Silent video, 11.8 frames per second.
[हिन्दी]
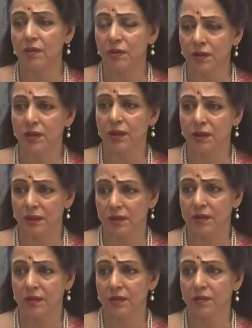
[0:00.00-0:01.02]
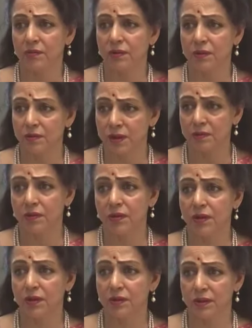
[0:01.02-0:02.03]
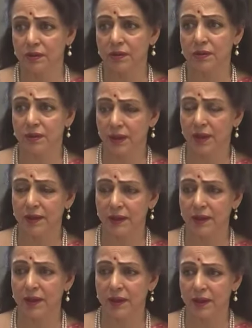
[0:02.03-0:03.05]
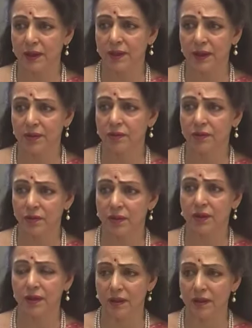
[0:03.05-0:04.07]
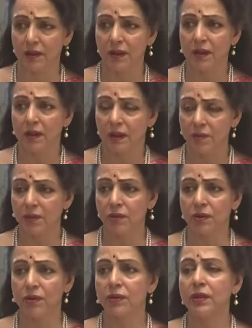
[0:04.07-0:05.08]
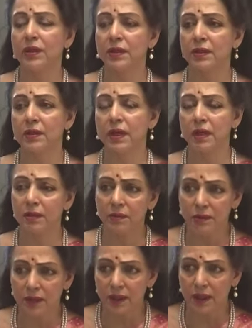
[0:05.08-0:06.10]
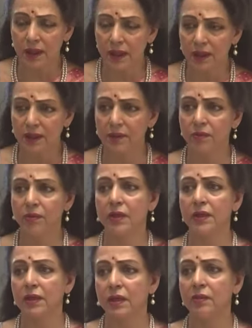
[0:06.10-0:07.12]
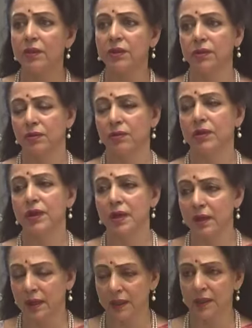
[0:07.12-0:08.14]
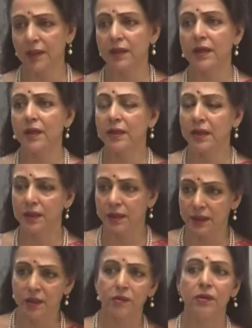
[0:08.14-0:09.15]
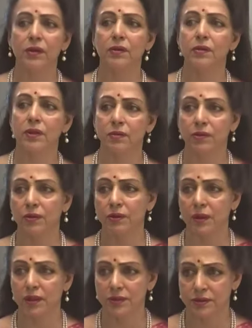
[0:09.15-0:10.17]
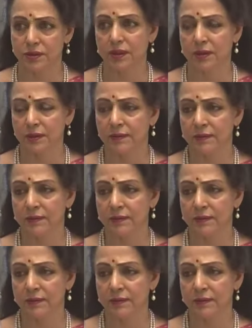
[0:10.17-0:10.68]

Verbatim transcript: क्या वोट देंगे वो भी मैं बोल रही हूँ जो जो एनडीए इंडिया जो बोल रहे हैं हमें वोट दो कि क्या क्या लेकर बोल रहे हैं कि हमें दो वो क्या करेंगे क्या क्या किया उन्होंने आज तक